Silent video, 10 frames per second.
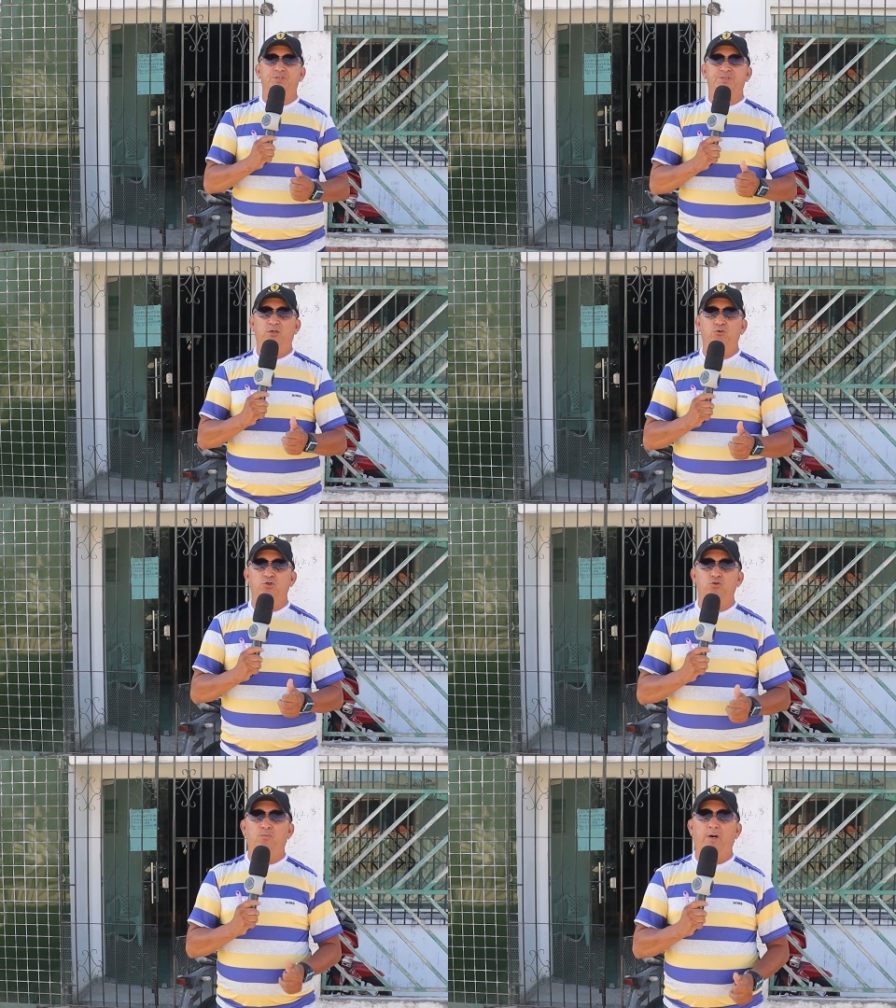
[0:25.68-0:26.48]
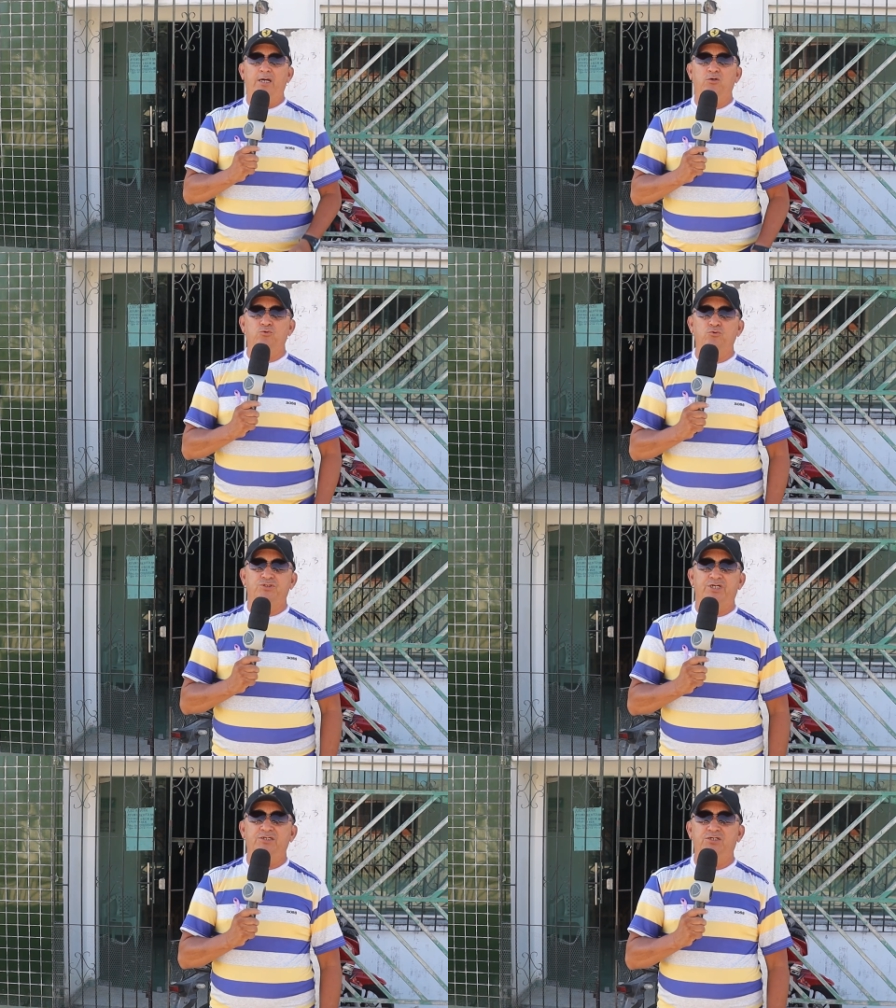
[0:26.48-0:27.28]
de saúde do bairro do
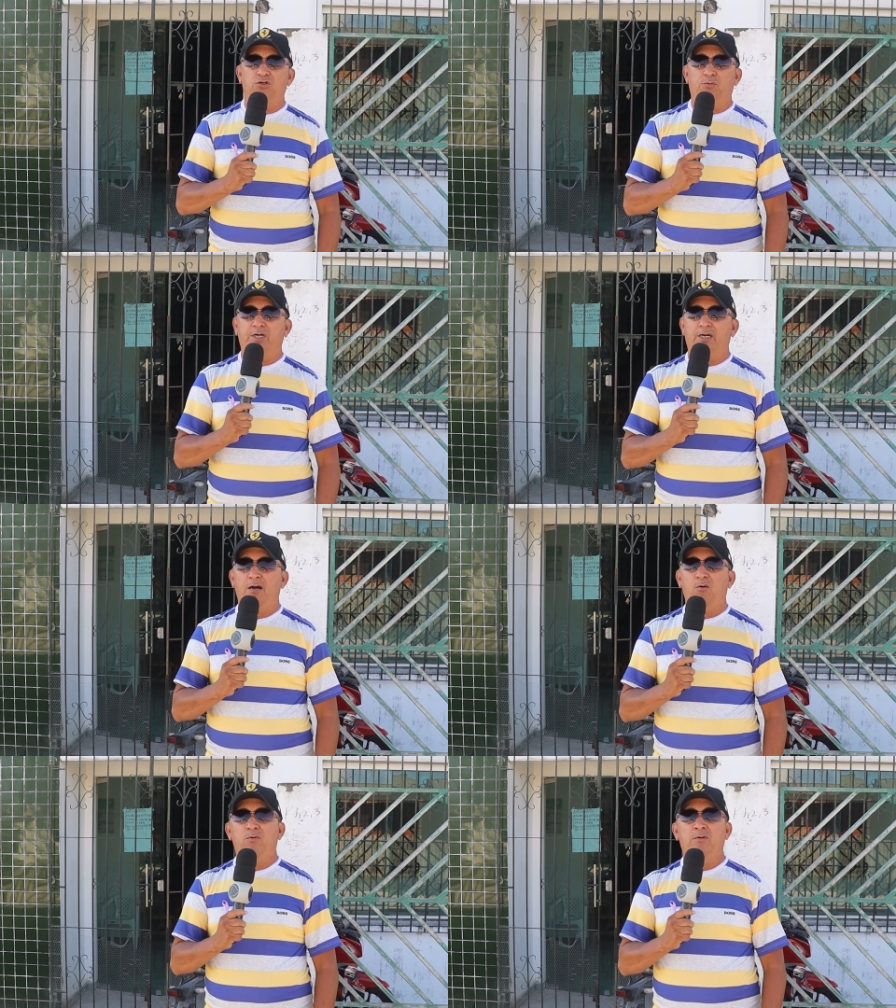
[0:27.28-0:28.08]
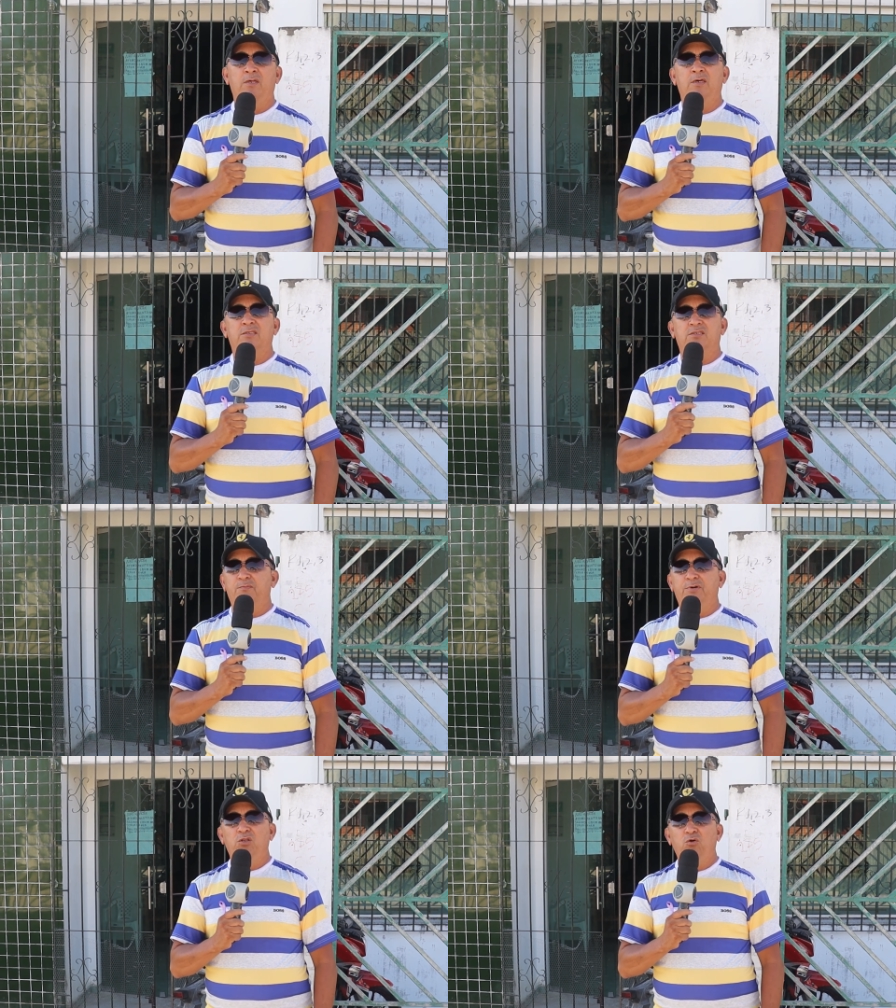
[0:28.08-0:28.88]
Jardim Tropical,
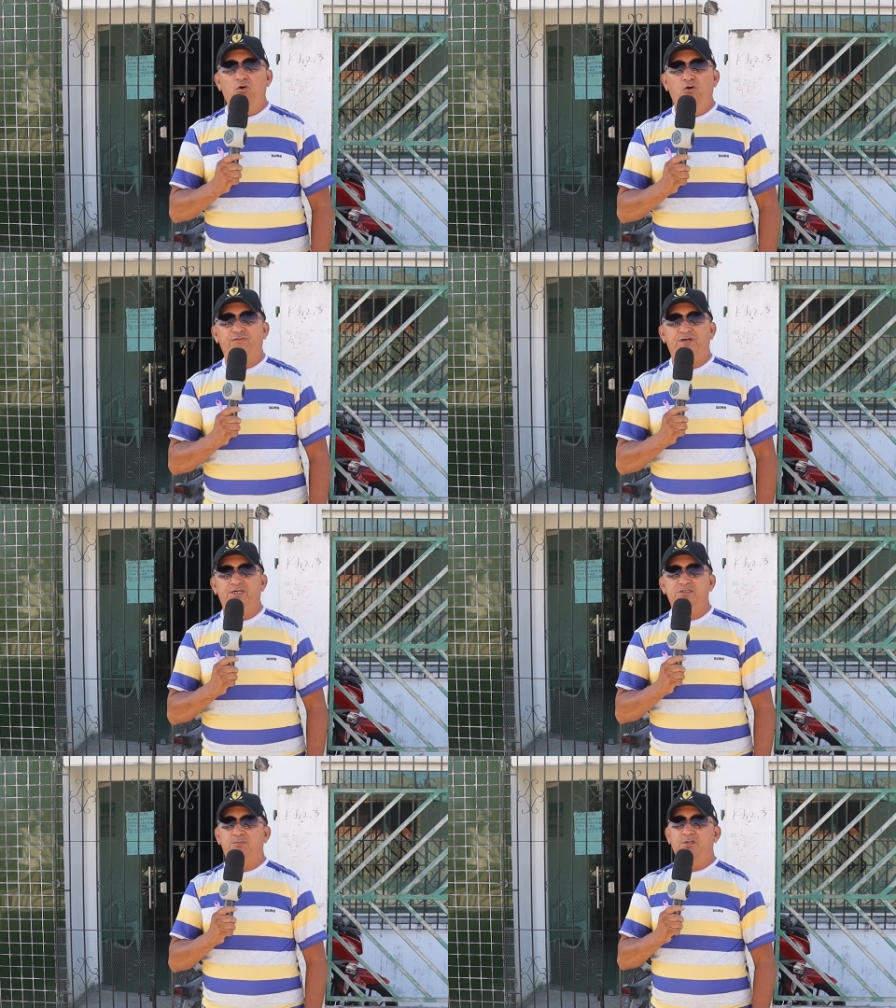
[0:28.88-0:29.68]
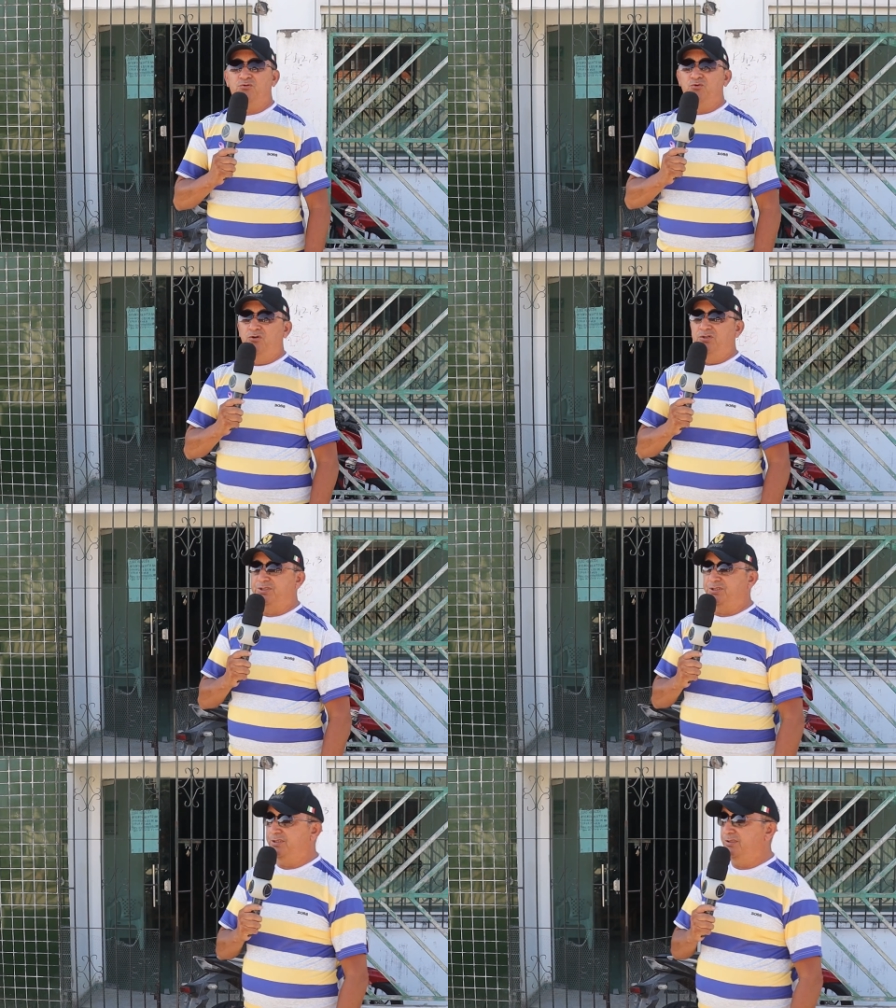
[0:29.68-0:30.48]
também não houve atendimento
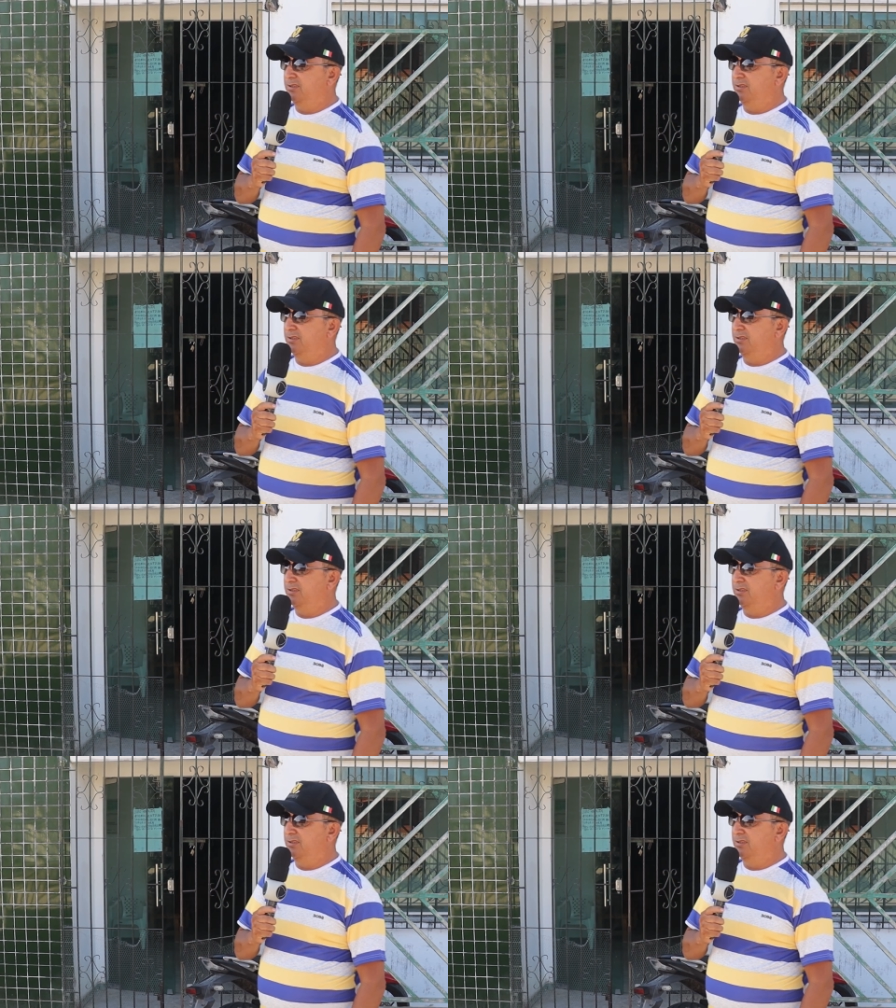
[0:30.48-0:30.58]
hoje.